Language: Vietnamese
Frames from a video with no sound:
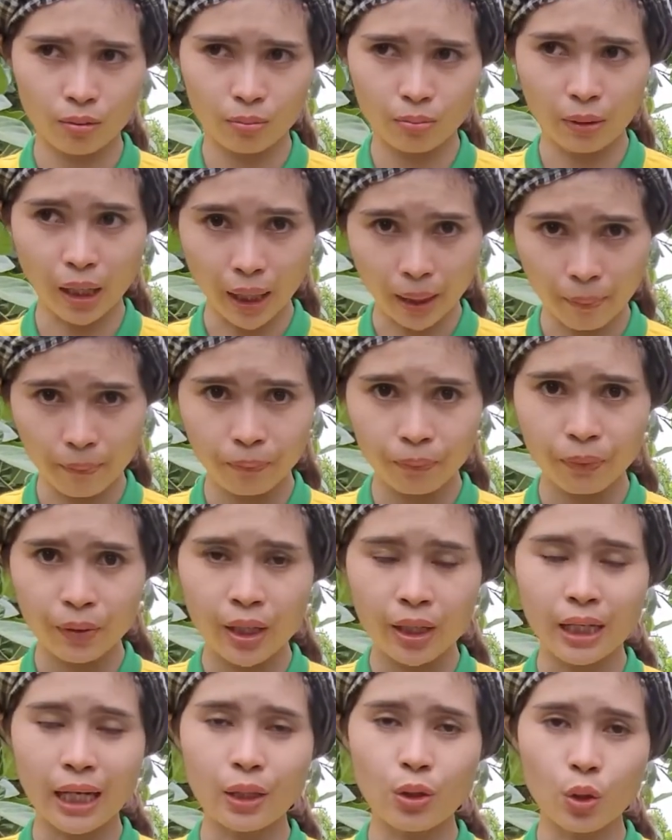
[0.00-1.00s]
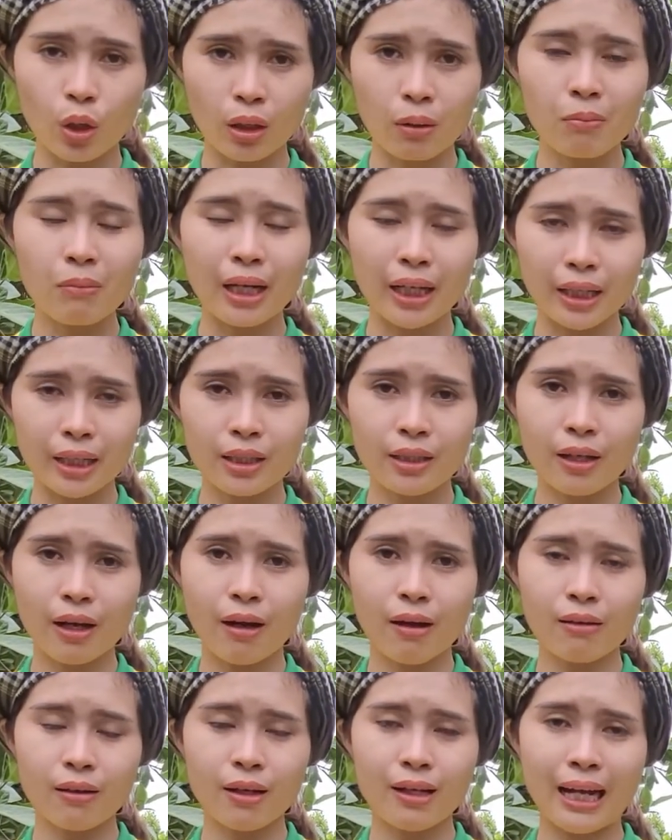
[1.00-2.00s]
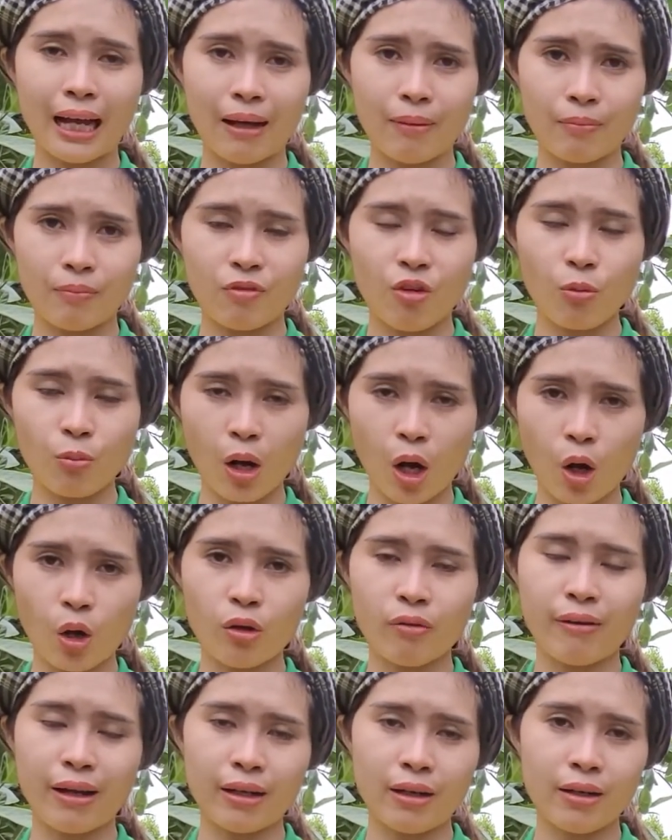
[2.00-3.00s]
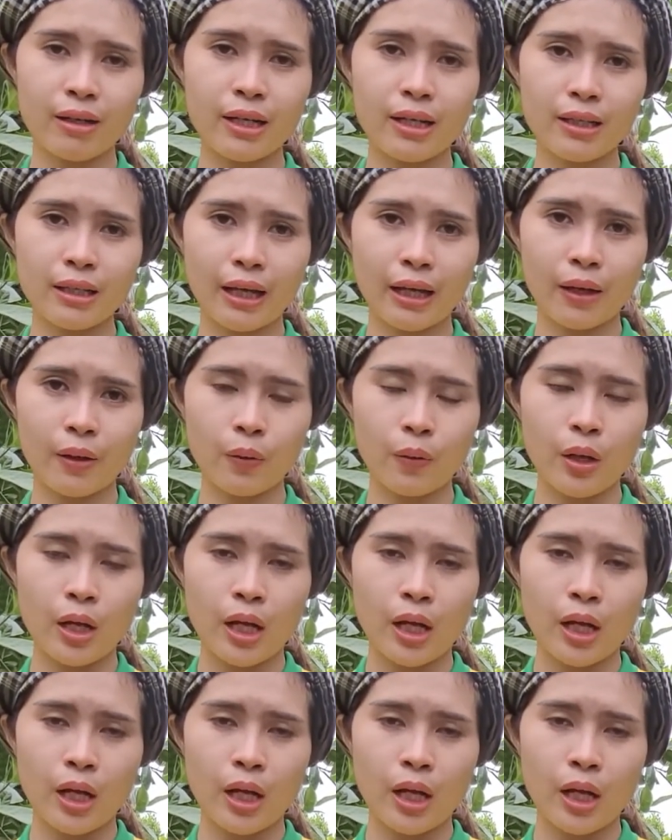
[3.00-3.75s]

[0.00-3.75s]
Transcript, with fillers: điểm để chuẩn bị cho nó làm phục hồi và nó đi theo